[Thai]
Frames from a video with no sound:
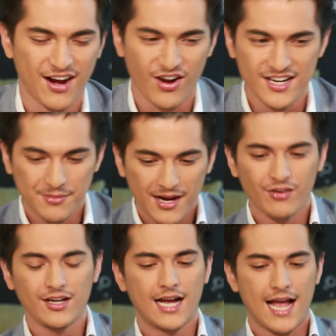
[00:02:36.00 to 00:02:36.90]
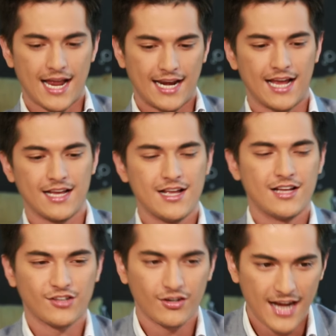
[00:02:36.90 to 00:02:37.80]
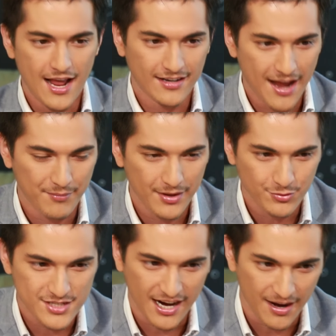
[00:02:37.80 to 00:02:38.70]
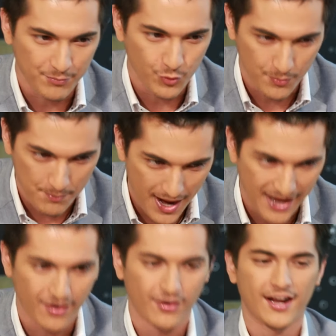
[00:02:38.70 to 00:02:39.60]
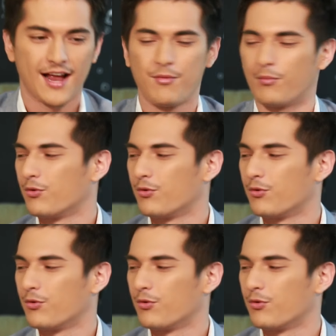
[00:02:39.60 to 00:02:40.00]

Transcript: แต่ก่อนที่จะมาเข้าเรื่องอาหารเนี่ยต้องแนะนำให้รู้จักกับคุณใหม่ก่อนนะครับผม